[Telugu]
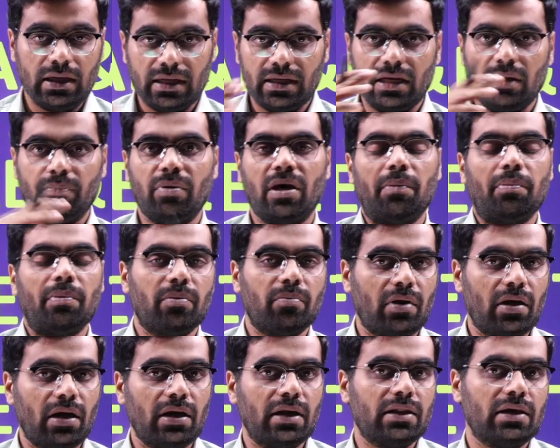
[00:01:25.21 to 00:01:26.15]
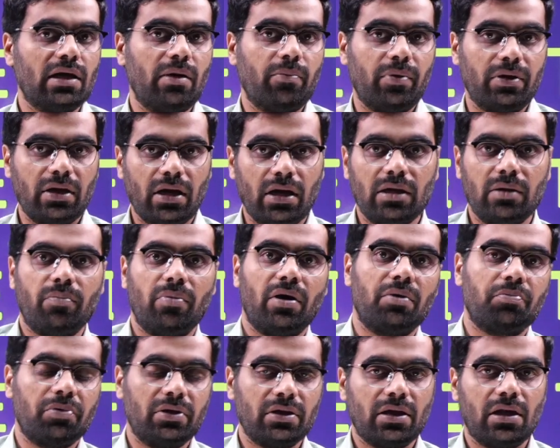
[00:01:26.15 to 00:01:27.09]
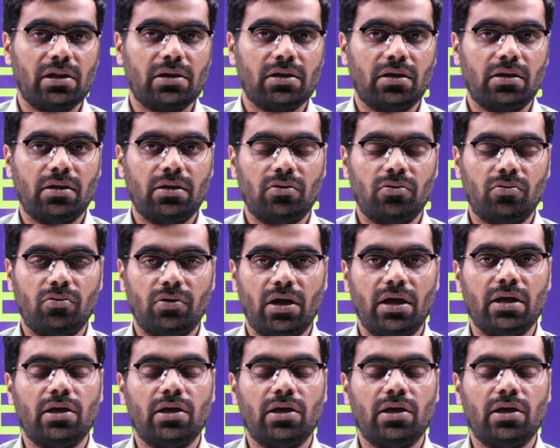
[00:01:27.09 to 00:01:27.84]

ఈ డిపార్ట్మెంట్ బాగాలేదు కాబట్టి ఆ డిపార్ట్మెంట్కి వెళ్తా నేను